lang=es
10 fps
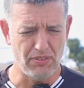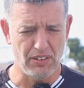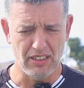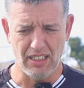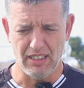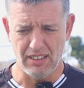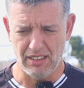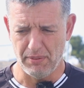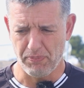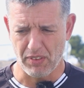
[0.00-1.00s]
el final
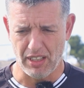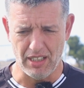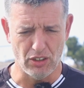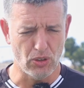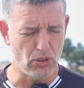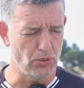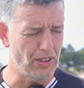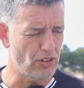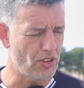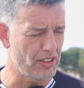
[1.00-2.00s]
y, irnos con
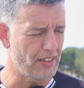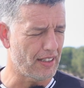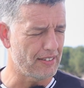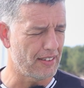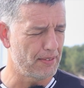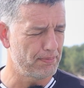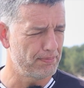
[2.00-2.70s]
una sonrisa a casa